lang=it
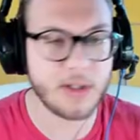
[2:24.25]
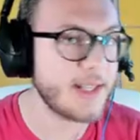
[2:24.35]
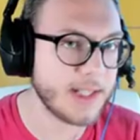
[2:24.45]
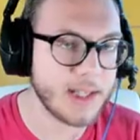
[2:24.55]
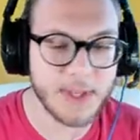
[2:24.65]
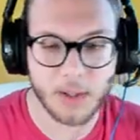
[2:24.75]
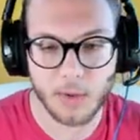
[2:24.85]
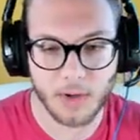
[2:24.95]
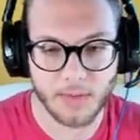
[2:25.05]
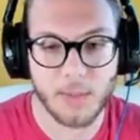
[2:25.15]
esattamente
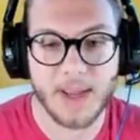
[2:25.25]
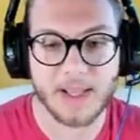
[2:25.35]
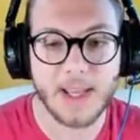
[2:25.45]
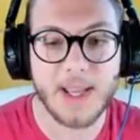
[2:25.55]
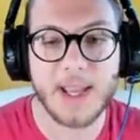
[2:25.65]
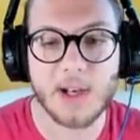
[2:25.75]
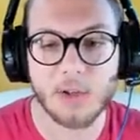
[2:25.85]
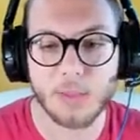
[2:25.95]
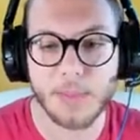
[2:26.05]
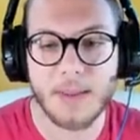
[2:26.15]
quello che avevo in mente e lo
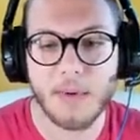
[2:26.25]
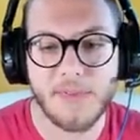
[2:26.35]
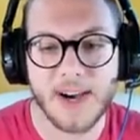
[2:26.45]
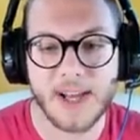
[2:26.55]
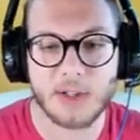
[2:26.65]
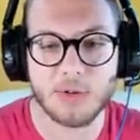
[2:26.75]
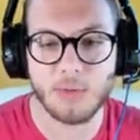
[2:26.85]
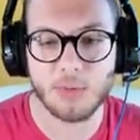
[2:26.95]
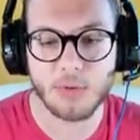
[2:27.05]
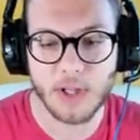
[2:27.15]
dobbiamo fare su
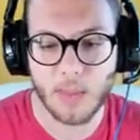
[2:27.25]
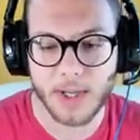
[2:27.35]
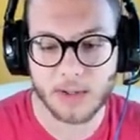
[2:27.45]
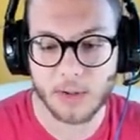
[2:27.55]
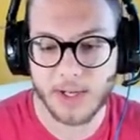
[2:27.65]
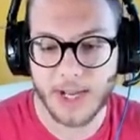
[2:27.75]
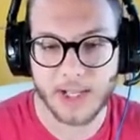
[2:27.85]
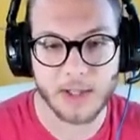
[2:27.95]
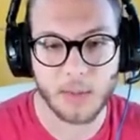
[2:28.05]
tutti e quattro i lati,